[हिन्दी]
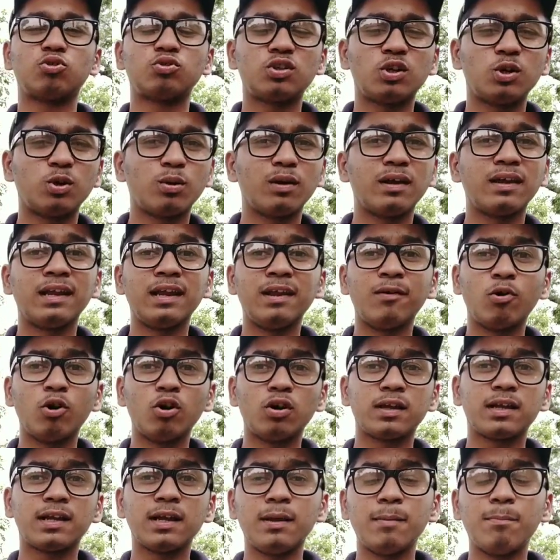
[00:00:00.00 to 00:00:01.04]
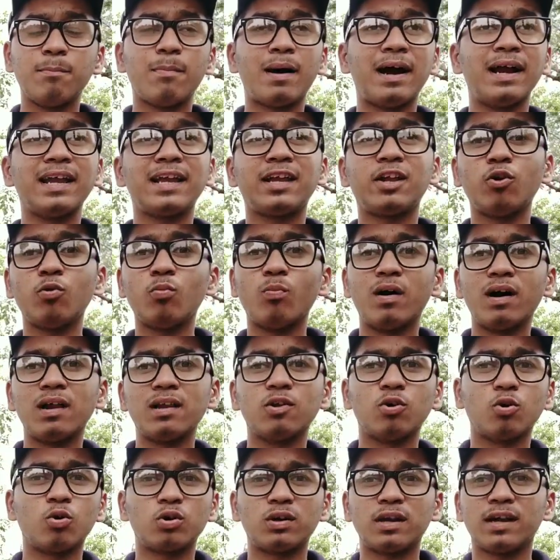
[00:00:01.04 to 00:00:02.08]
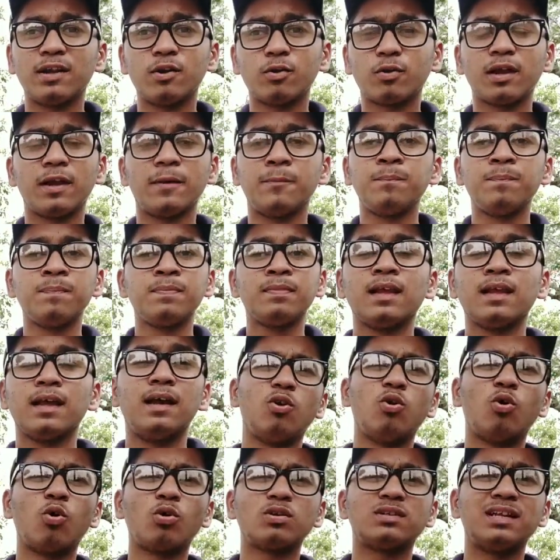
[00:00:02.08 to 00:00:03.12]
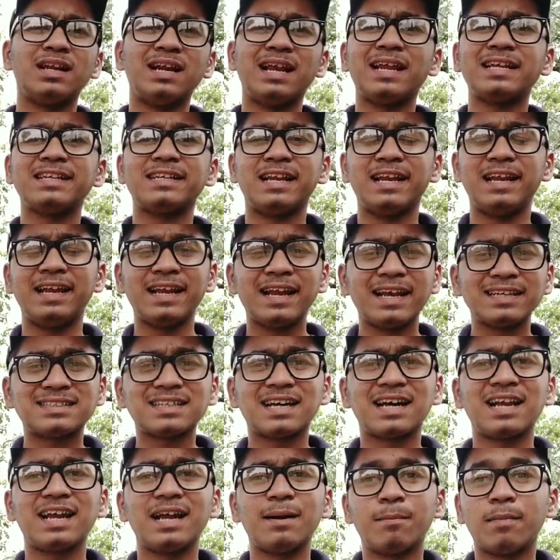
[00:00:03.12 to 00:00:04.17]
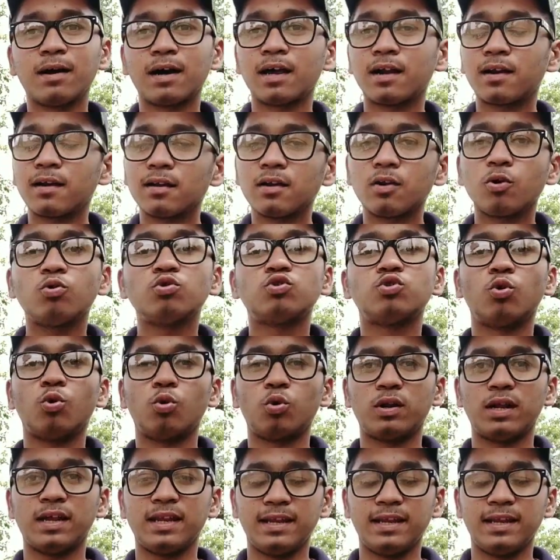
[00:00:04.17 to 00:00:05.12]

सोच रहे हो कि रिवोल्ट के बाइक क्यों बंद हो रहा है ओके तो लोग लेना चाह रहे हैं मगर कुछ हो